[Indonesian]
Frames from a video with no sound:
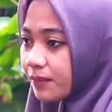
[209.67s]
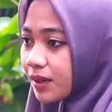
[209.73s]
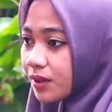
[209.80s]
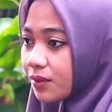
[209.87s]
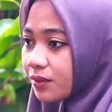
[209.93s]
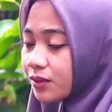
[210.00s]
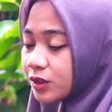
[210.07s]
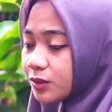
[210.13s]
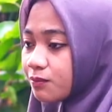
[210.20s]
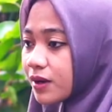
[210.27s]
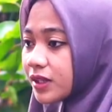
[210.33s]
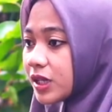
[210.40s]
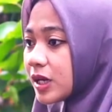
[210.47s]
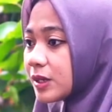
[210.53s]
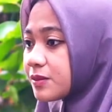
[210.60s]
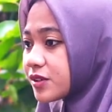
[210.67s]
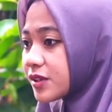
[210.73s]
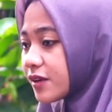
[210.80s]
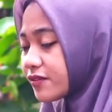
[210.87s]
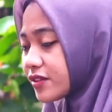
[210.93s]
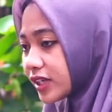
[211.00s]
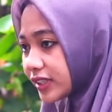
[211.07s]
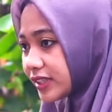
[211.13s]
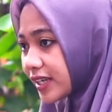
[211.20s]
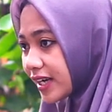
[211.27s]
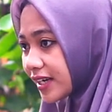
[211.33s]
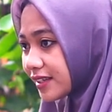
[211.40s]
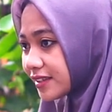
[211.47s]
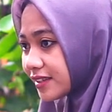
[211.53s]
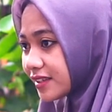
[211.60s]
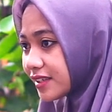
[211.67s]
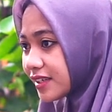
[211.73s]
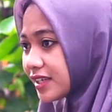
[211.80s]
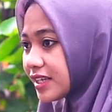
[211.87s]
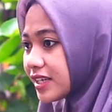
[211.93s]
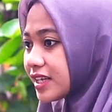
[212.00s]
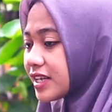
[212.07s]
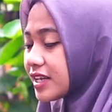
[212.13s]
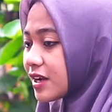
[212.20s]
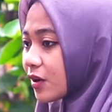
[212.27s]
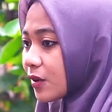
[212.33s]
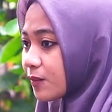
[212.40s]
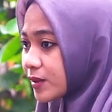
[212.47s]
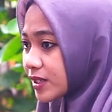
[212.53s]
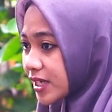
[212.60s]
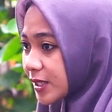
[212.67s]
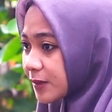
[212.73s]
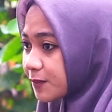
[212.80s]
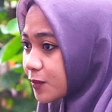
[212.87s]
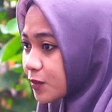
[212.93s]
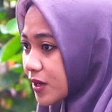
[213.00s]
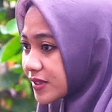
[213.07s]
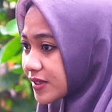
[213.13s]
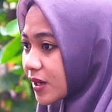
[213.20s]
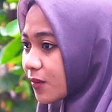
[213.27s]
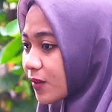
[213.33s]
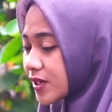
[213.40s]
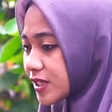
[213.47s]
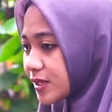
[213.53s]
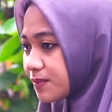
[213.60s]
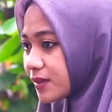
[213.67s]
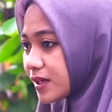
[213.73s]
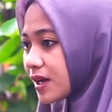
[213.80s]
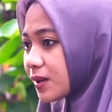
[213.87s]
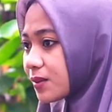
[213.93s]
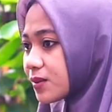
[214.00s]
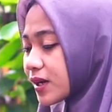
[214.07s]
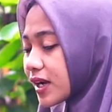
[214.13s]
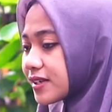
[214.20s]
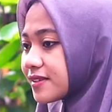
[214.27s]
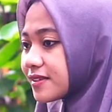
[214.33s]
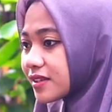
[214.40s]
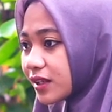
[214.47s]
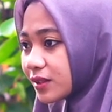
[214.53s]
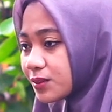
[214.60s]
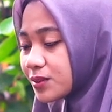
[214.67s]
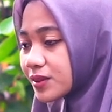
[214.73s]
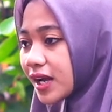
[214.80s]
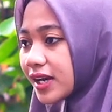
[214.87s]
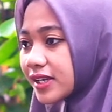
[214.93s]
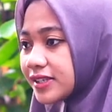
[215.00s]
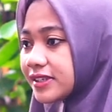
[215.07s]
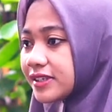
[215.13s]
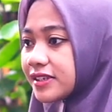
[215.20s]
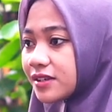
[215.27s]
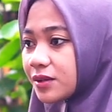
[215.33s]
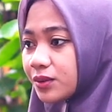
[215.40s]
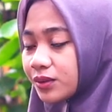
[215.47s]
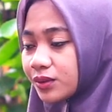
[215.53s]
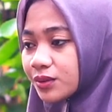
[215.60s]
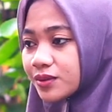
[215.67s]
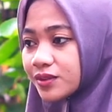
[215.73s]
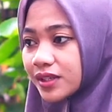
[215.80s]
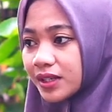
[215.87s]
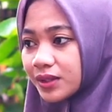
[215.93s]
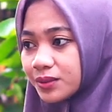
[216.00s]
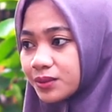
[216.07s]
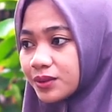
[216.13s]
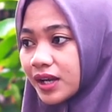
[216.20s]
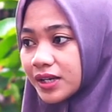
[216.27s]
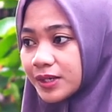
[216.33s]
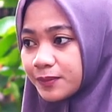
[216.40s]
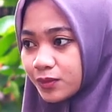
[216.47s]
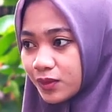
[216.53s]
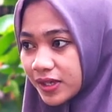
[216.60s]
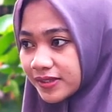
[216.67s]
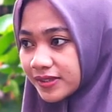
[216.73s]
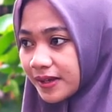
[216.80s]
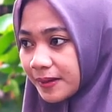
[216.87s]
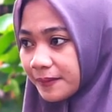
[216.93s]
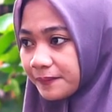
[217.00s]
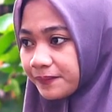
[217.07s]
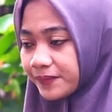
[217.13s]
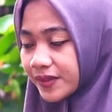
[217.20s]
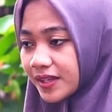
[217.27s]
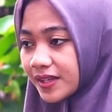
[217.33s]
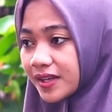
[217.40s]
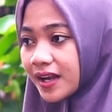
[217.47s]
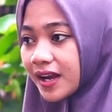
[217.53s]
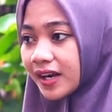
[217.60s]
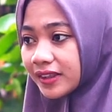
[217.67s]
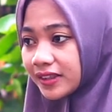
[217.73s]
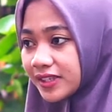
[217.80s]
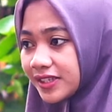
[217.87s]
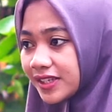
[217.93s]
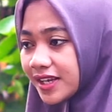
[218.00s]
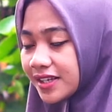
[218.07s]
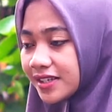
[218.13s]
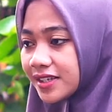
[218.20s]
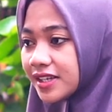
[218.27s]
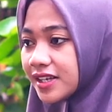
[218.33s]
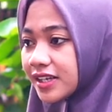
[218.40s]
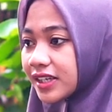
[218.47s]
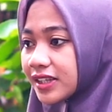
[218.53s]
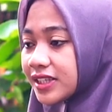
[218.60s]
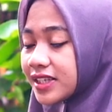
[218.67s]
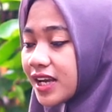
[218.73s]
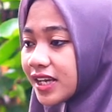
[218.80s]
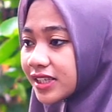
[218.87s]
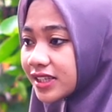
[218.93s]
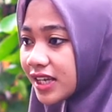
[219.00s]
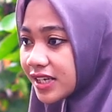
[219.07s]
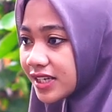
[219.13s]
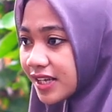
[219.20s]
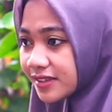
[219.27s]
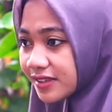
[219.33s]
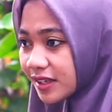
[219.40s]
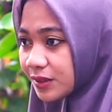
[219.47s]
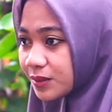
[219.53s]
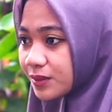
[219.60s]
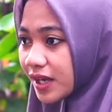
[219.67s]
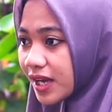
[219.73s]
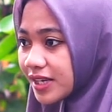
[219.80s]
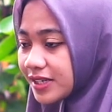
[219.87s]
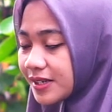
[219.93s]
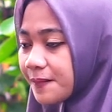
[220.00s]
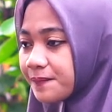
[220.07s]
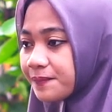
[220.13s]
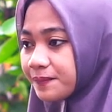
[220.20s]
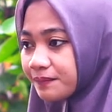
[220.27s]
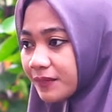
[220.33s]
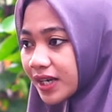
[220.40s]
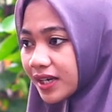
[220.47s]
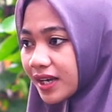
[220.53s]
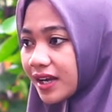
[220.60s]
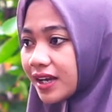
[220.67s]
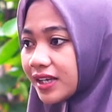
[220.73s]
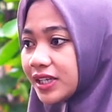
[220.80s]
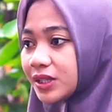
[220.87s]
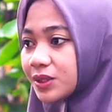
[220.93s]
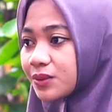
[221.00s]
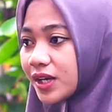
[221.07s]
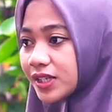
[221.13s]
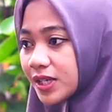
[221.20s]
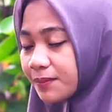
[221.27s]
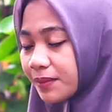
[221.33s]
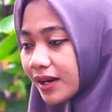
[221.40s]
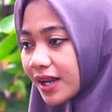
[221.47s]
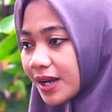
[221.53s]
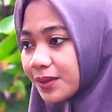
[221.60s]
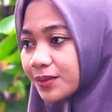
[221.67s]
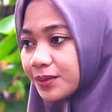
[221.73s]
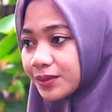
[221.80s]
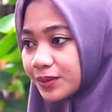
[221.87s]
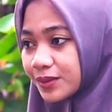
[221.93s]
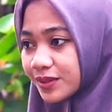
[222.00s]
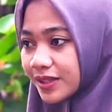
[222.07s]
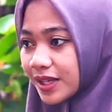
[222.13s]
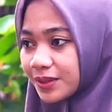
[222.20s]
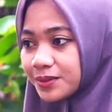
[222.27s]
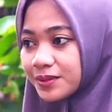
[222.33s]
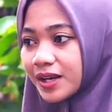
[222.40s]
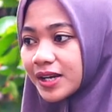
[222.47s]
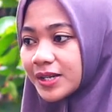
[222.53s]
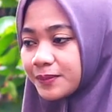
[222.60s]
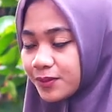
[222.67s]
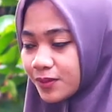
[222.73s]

Menurut madhab syafi'iyah, niat puasa wajib dilakukan satu kali untuk satu kali puasa. Artinya, ketika kita niat satu kali, maka itu hanya berlaku untuk satu kali